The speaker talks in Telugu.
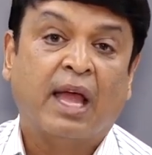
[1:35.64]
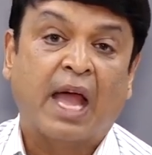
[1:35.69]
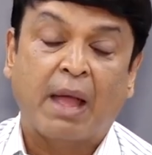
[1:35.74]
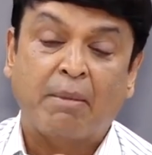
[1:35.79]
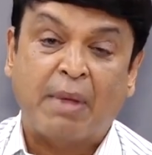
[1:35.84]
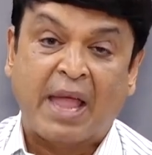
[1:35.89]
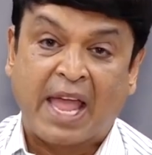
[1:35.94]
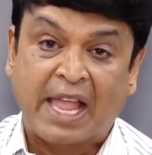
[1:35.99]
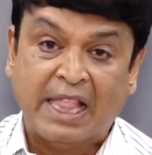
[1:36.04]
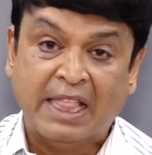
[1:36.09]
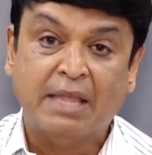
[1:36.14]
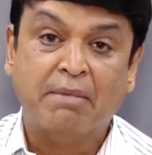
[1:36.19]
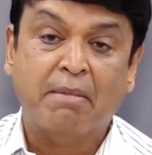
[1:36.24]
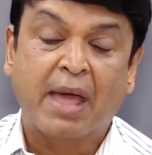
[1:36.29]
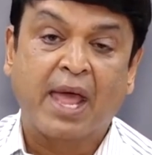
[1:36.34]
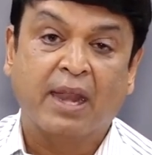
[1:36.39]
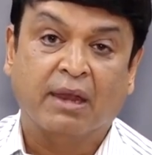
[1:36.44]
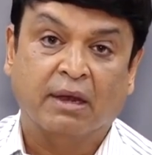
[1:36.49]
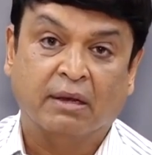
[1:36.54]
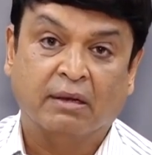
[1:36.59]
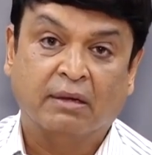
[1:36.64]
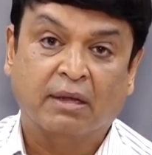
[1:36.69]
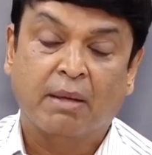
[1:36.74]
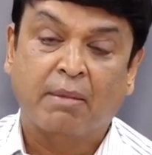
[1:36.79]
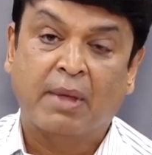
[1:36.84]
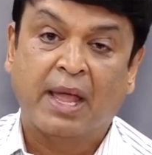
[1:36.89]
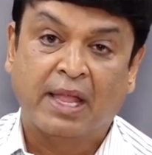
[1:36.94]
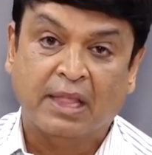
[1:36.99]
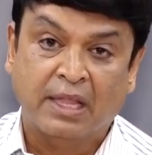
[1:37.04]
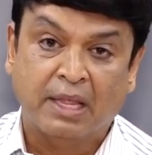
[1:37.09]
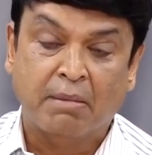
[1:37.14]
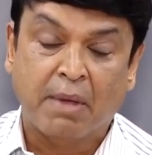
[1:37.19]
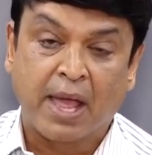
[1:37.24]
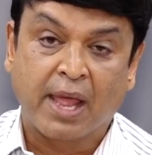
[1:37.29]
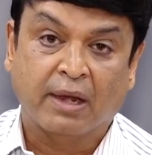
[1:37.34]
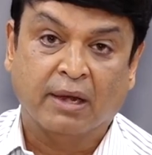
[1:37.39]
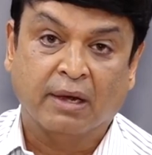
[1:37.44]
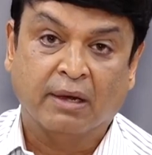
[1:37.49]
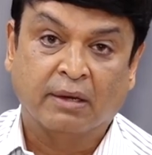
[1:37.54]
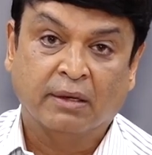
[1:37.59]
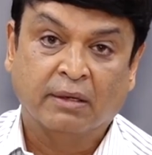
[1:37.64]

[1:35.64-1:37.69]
ఐఎమ్ ఏ హెల్దీ మ్యాన్ ఐఎమ్ హెల్దీ మ్యాన్